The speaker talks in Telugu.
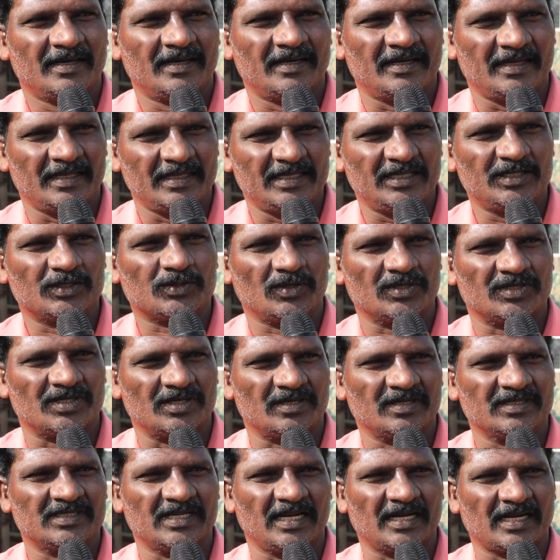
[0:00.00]
నేను
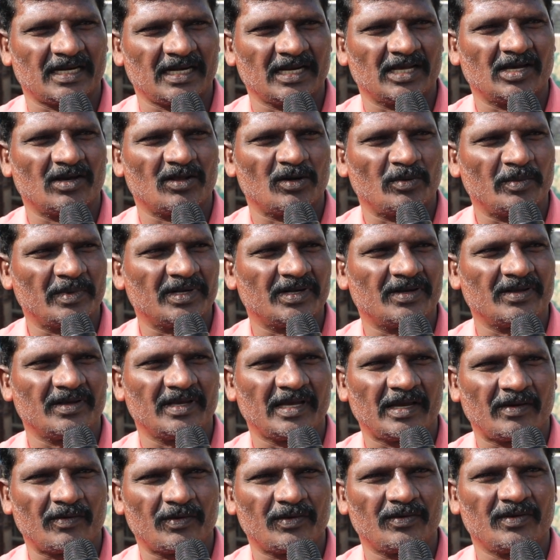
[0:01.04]
తీసుకొస్తాను సెంట్రల్ గవర్నమెంట్
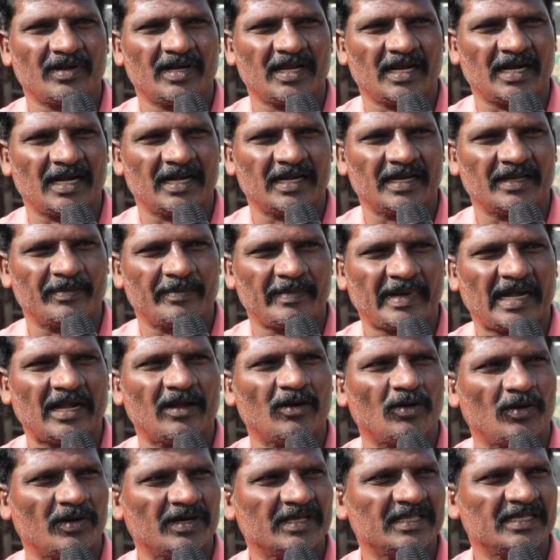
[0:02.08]
ఎవరుంటే వాళ్ళని మెల్ల
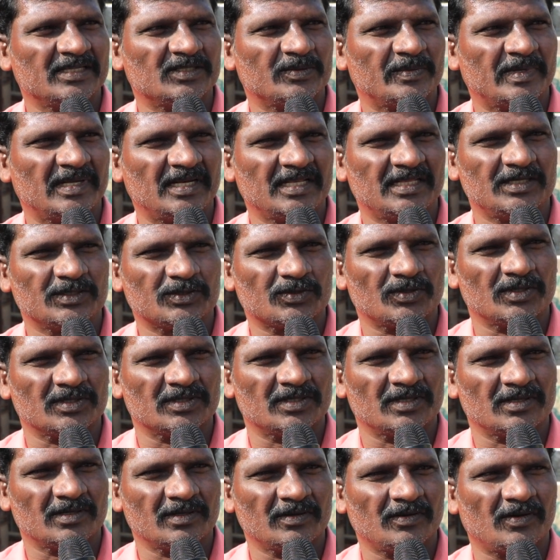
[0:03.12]
ఒంగదీసి మరీ
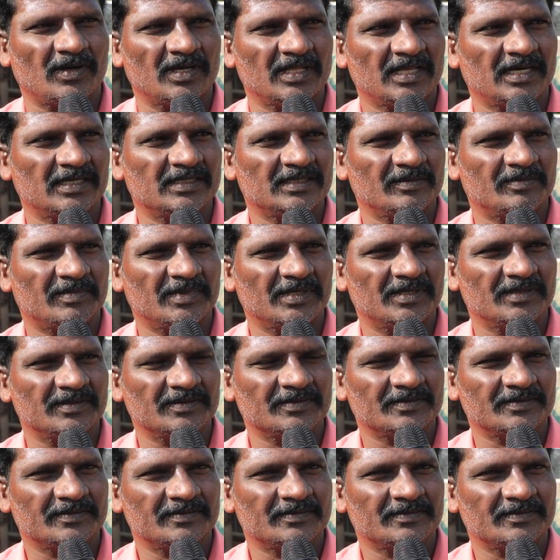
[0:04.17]
తీసుకొస్తాను హోదా అని చెప్పాడు